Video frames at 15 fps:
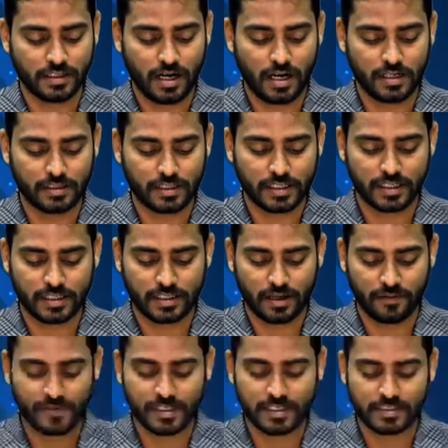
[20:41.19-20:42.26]
யாழ் நகர்
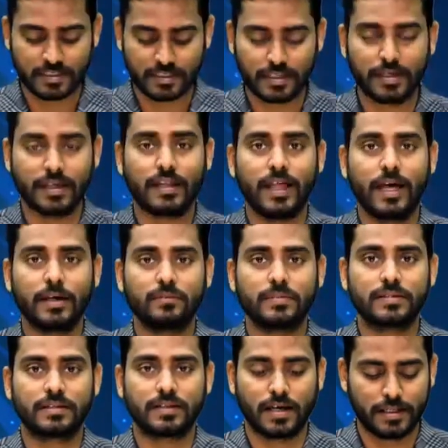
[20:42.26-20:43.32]
நவீன சந்தையில்
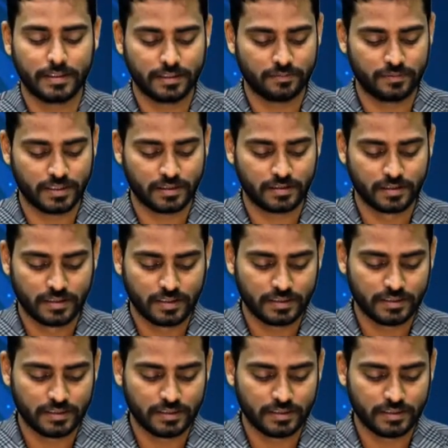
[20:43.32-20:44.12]
ஐம்பத்தி நான்கு பேர்